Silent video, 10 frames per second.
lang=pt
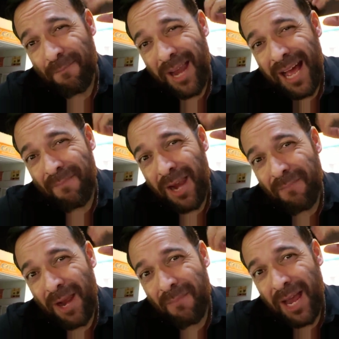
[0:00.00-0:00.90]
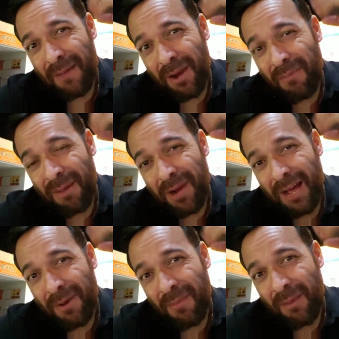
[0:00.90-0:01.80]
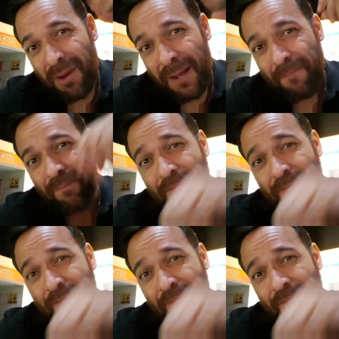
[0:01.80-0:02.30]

Blá, blá, blá, blá, blá, blá, blá, blá, blá.